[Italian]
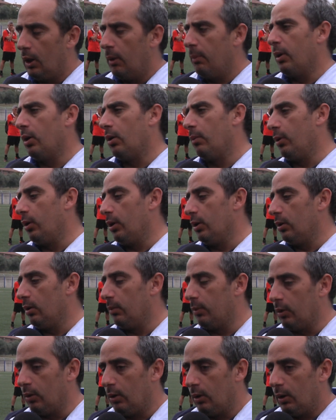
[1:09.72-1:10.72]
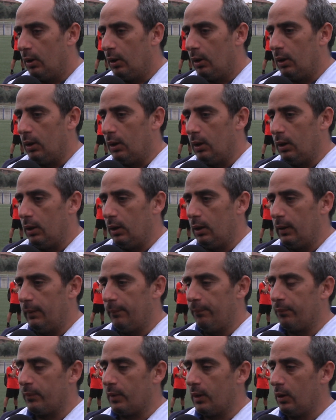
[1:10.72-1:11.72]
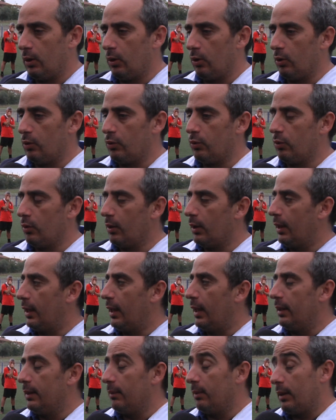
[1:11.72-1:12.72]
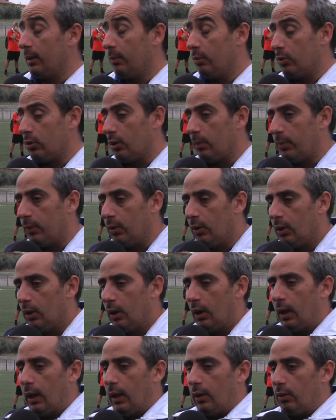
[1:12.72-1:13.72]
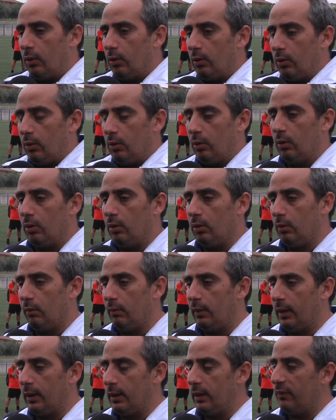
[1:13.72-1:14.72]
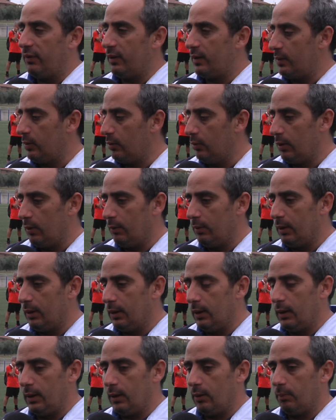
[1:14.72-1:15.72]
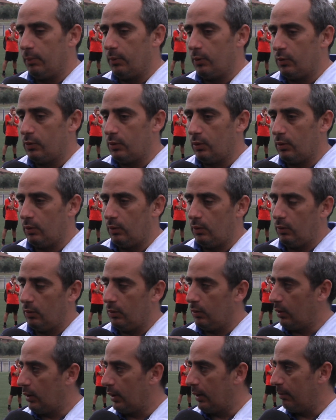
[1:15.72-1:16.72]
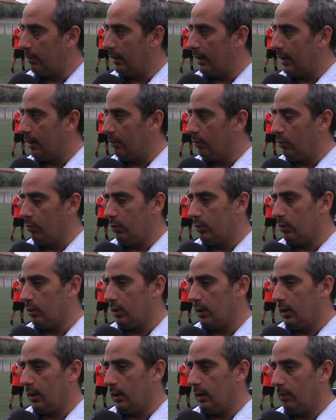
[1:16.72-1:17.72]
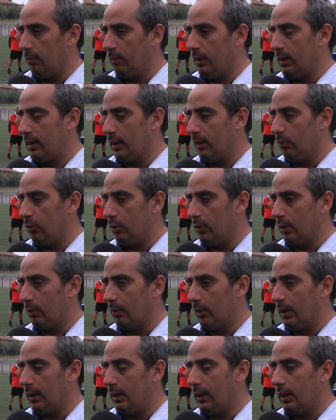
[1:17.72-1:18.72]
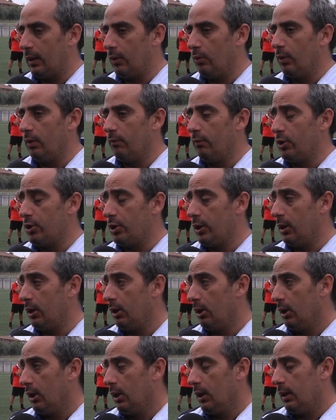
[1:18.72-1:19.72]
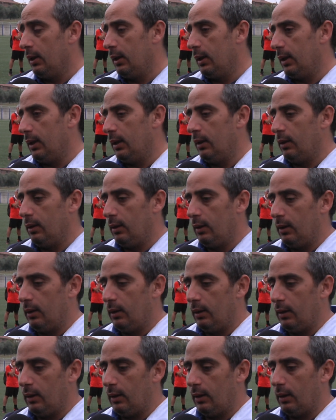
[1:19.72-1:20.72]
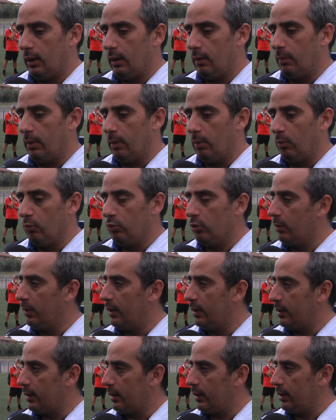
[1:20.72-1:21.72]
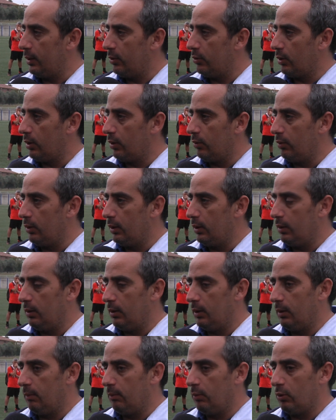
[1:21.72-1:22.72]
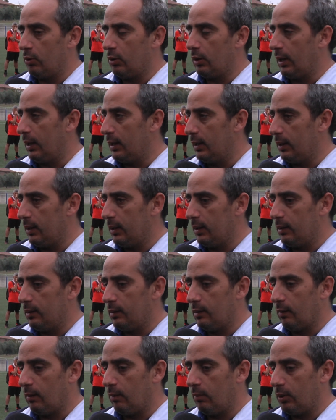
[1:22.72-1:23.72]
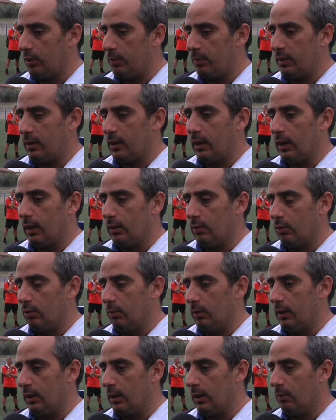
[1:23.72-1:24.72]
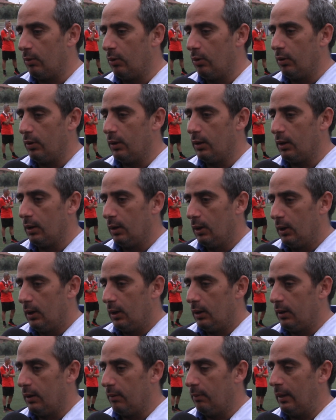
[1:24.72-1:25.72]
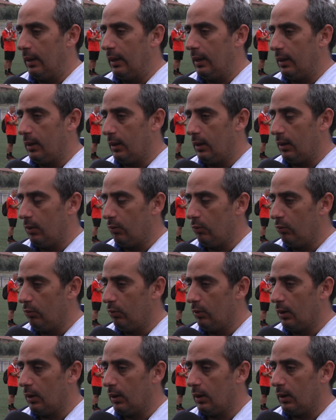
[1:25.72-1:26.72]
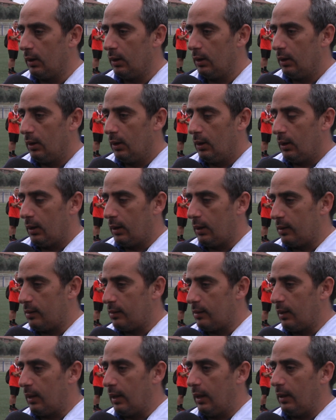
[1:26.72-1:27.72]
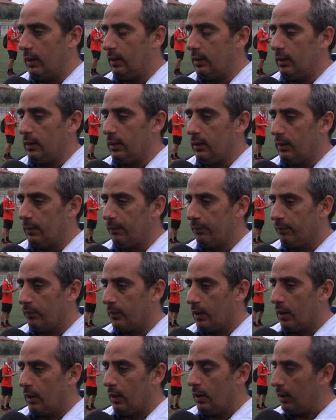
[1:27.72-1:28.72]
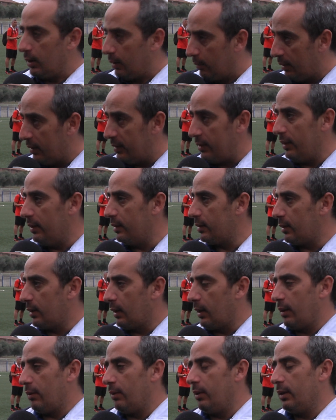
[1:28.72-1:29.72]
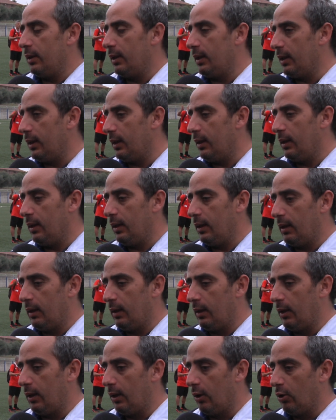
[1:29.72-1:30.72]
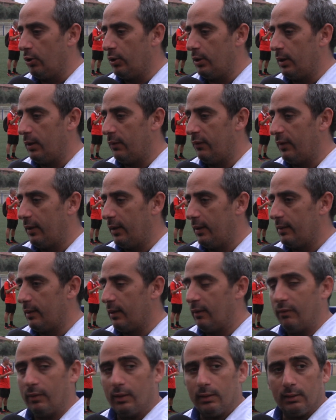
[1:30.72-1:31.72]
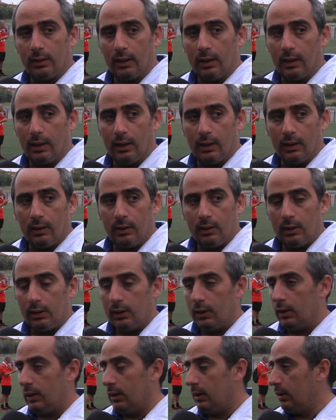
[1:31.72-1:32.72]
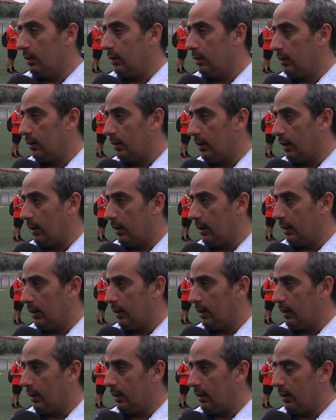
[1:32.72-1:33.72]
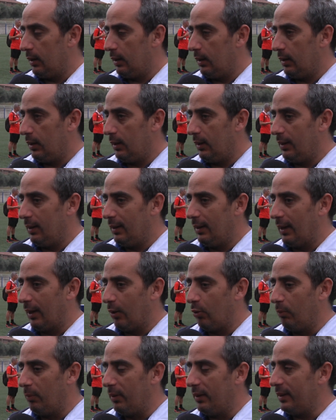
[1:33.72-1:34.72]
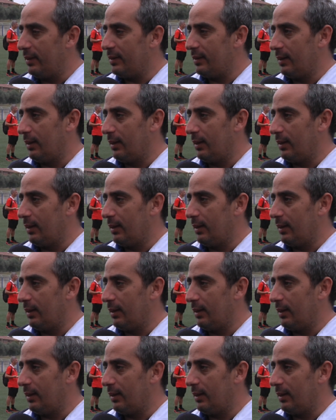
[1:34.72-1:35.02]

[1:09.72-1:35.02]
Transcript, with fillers: però poi dopo ehm, loro sono calati perché purtroppo hanno varie defezioni, quindi non possono cambiare molto e mettere molta qualità. Noi invece eh, abbiamo potuto mettere dei giocatori importanti che stavamo aspettando come della la Monica, De Mari, la Luna, Castaldi, eh, Mesisca, eh, quindi oggi la differenza l'ha fatta la, la, completezza